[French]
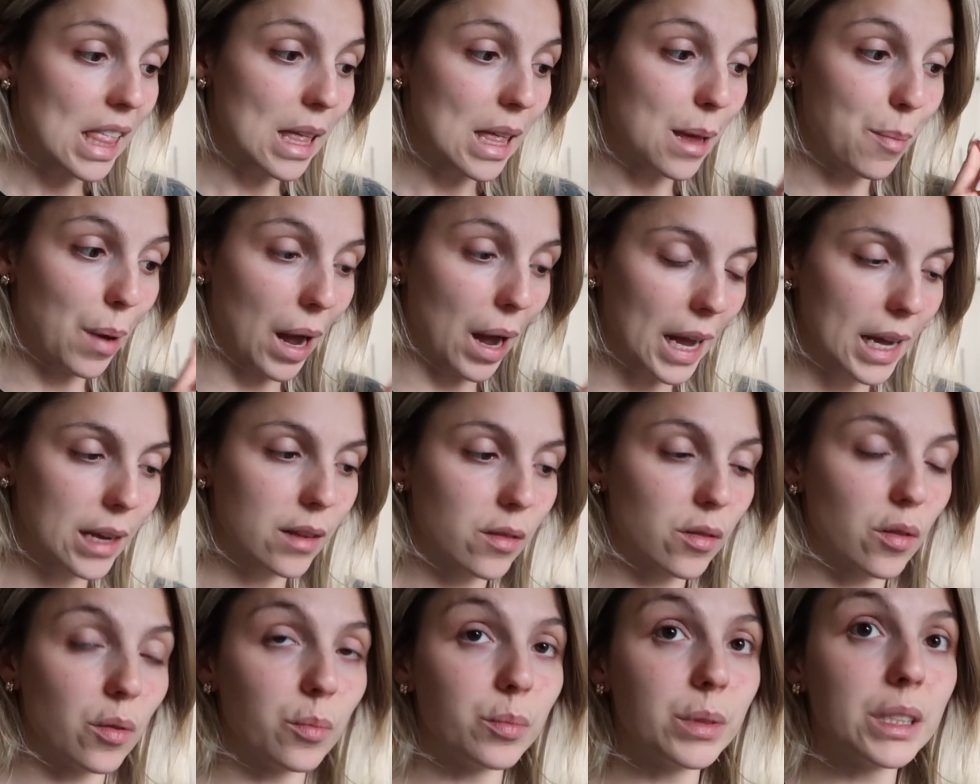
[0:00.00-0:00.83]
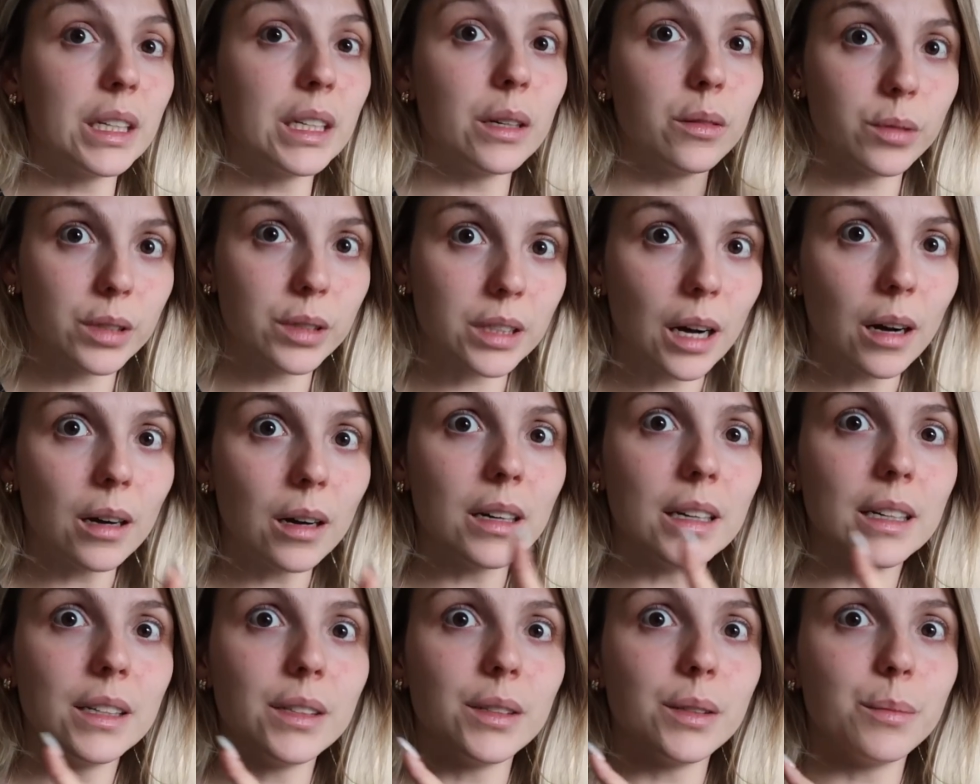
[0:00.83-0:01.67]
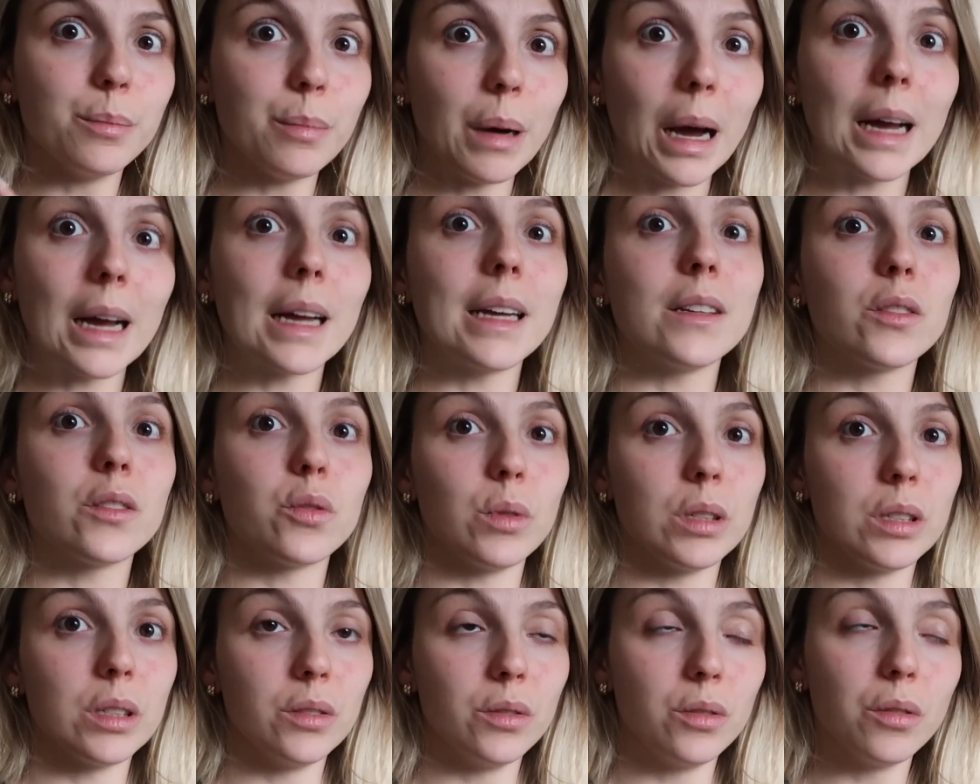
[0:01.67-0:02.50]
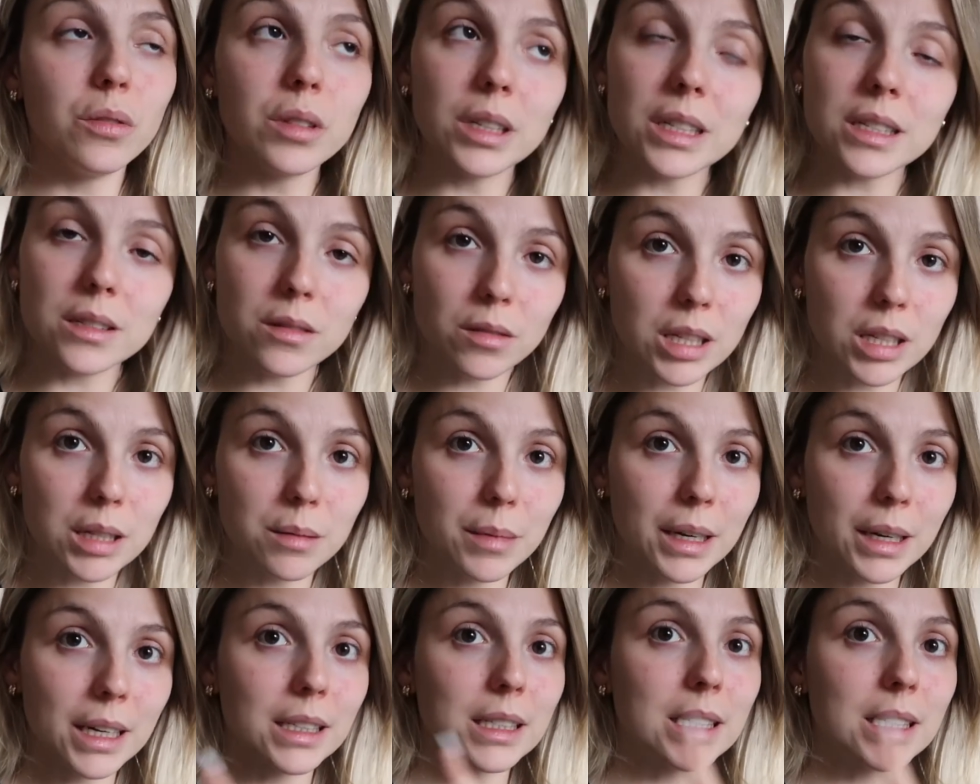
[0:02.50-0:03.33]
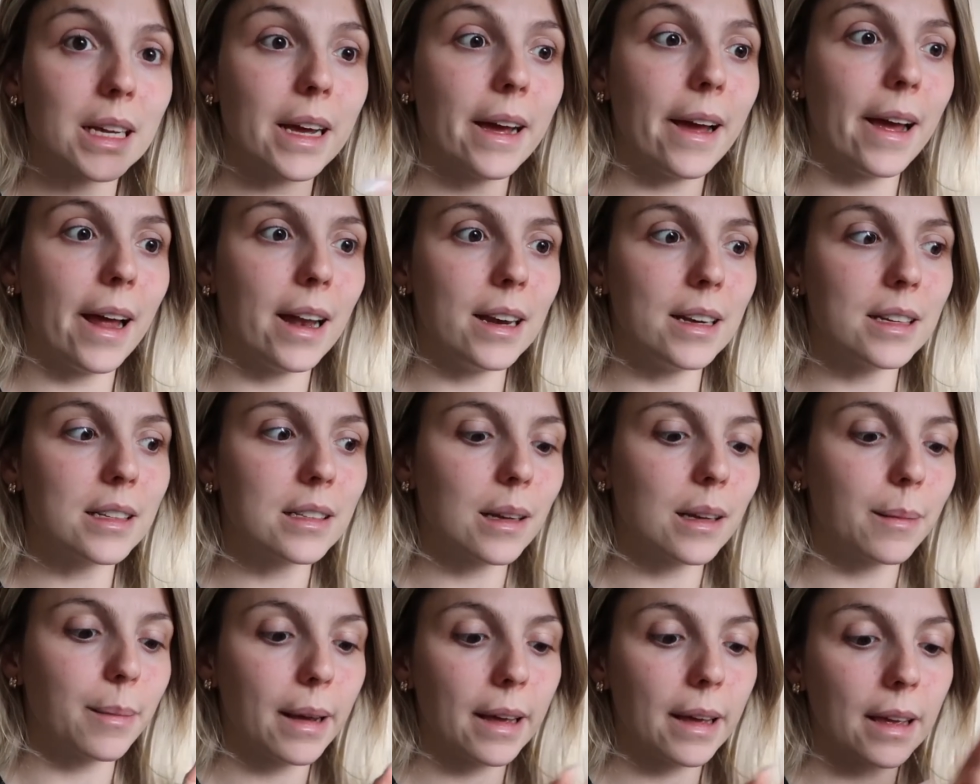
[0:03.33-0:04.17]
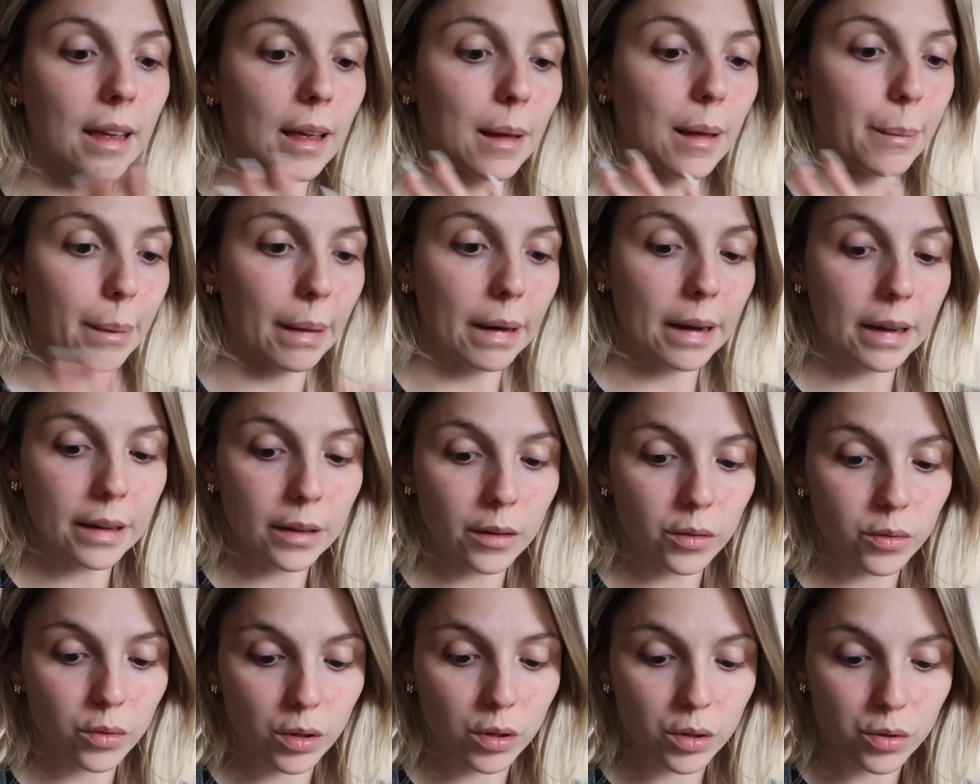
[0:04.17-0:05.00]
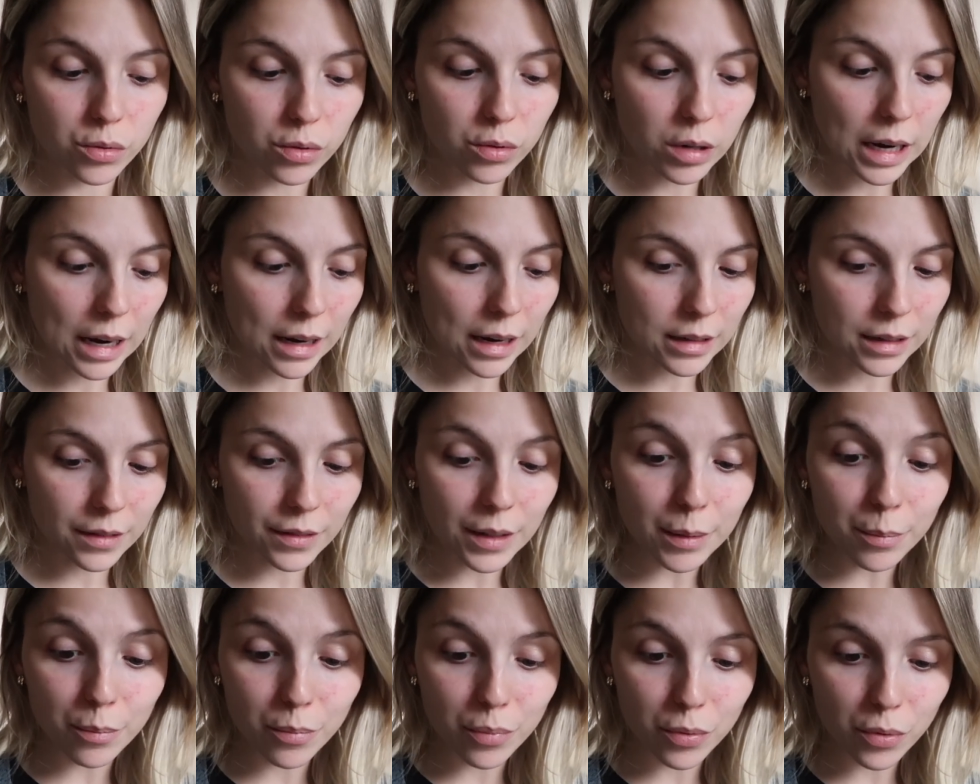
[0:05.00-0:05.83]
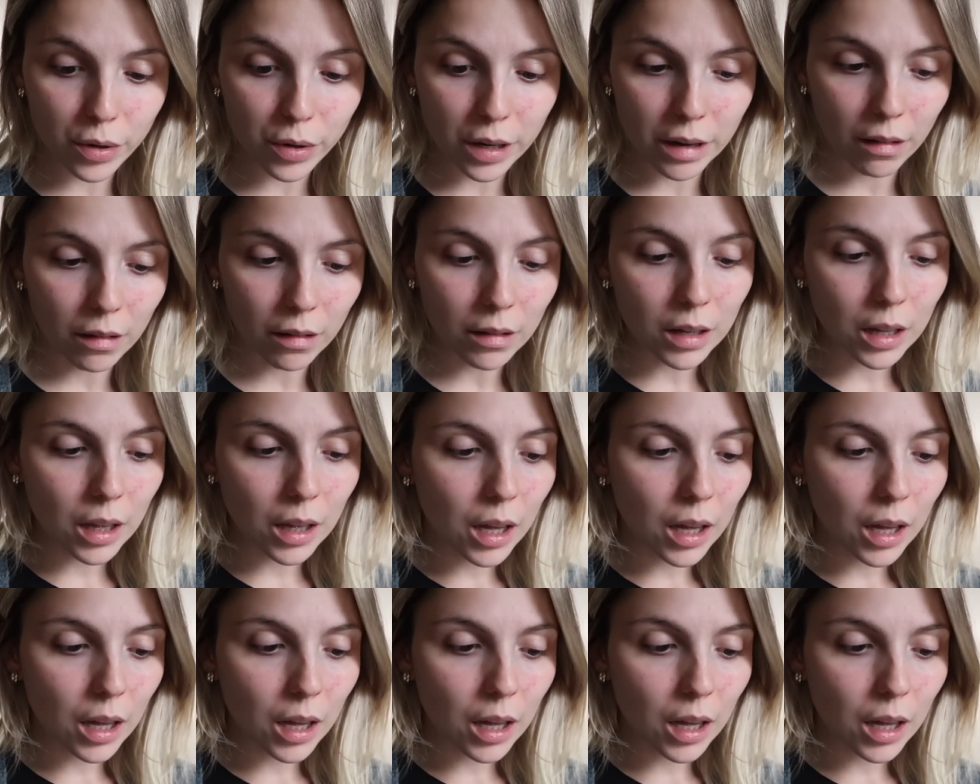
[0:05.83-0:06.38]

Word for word: Et pareil, une copine a eu ça. Et pareil, je lui ai donné ce qui me restait. Elle les a pris. Et pareil, en trois jours, elle n'avait plus rien.